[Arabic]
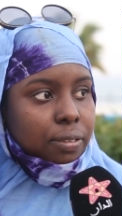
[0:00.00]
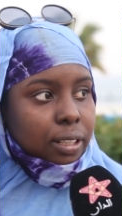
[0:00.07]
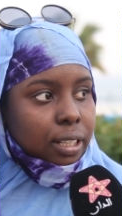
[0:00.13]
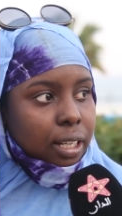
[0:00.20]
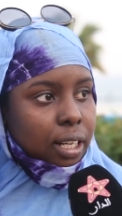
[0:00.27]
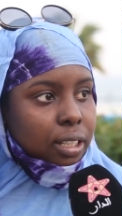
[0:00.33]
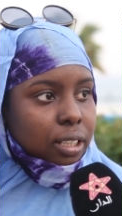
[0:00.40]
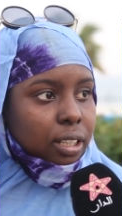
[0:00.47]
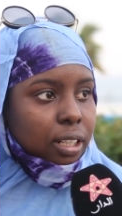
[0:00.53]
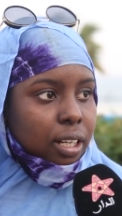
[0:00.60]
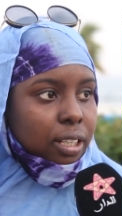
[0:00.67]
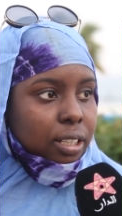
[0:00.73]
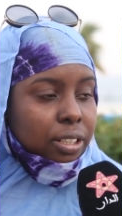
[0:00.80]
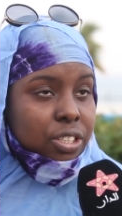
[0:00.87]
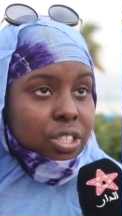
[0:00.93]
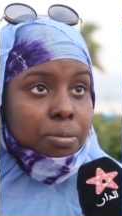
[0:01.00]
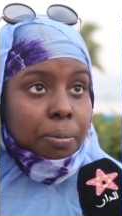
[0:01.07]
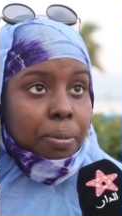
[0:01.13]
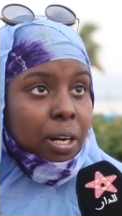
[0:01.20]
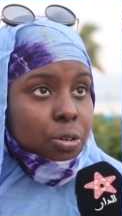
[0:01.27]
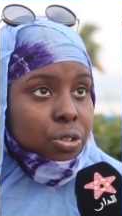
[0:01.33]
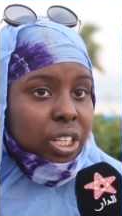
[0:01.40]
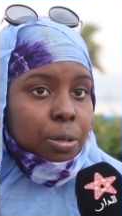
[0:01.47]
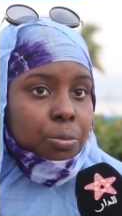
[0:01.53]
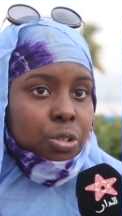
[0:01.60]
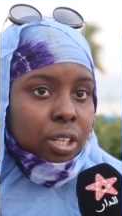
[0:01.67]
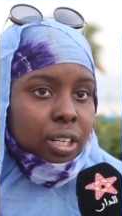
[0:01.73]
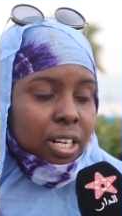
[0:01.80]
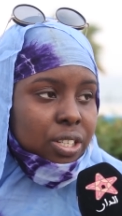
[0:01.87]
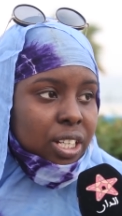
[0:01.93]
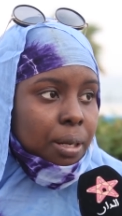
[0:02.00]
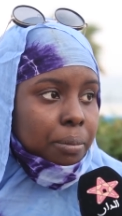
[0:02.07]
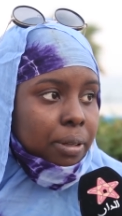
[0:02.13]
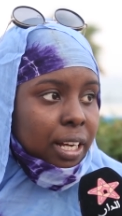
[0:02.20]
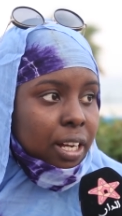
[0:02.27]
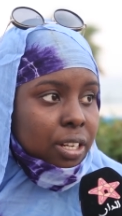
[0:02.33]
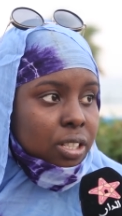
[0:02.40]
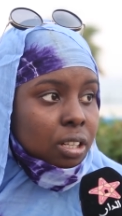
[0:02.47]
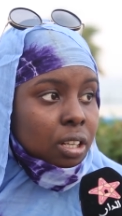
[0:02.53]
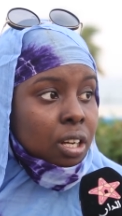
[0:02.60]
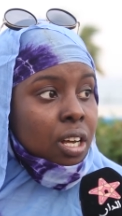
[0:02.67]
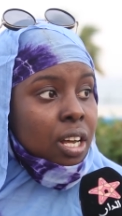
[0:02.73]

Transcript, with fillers: هذه القضيه هذه حيت ما بقاوش كيمشي ليها شحال من حاجه